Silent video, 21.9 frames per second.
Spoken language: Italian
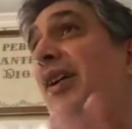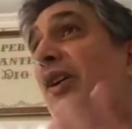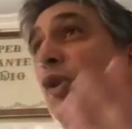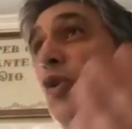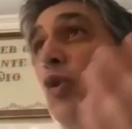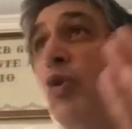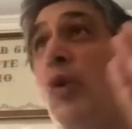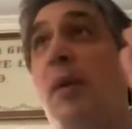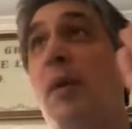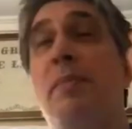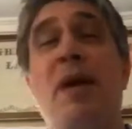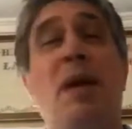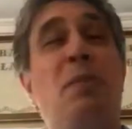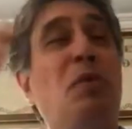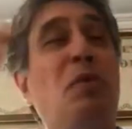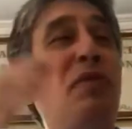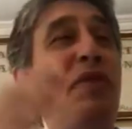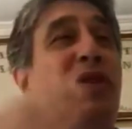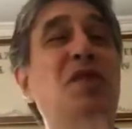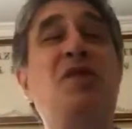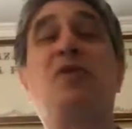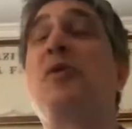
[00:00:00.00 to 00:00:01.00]
lo abbiamo
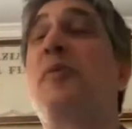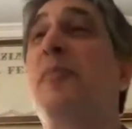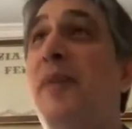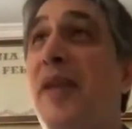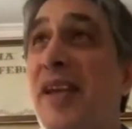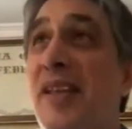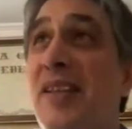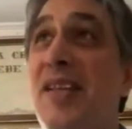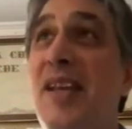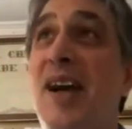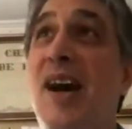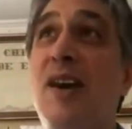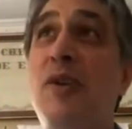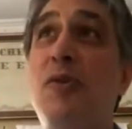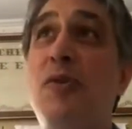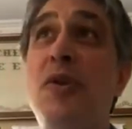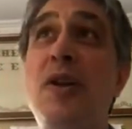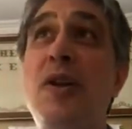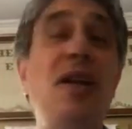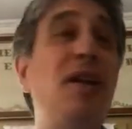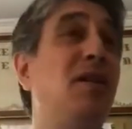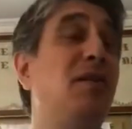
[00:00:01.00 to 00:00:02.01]
visto per i
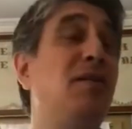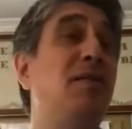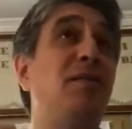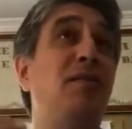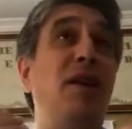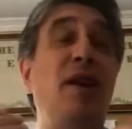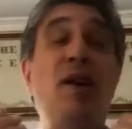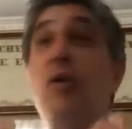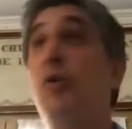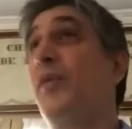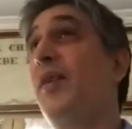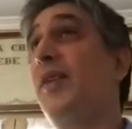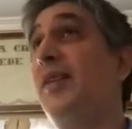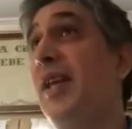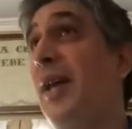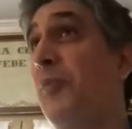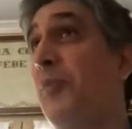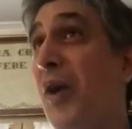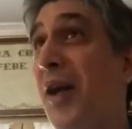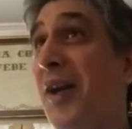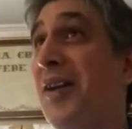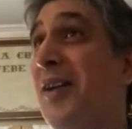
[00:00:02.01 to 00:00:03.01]
diaconi e lo vediamo
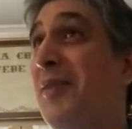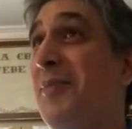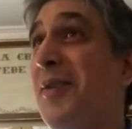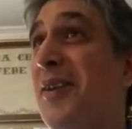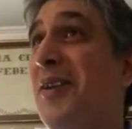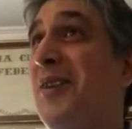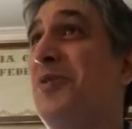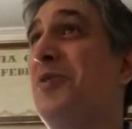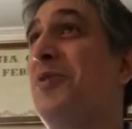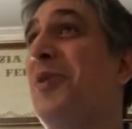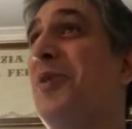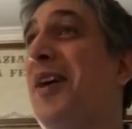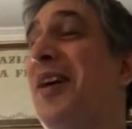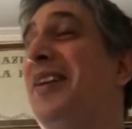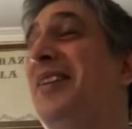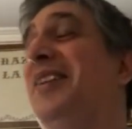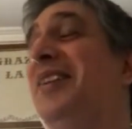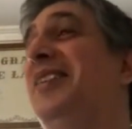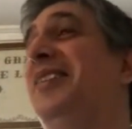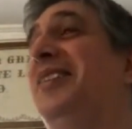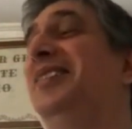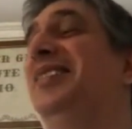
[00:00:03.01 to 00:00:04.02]
anche per le
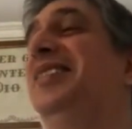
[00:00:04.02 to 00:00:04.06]
sorelle.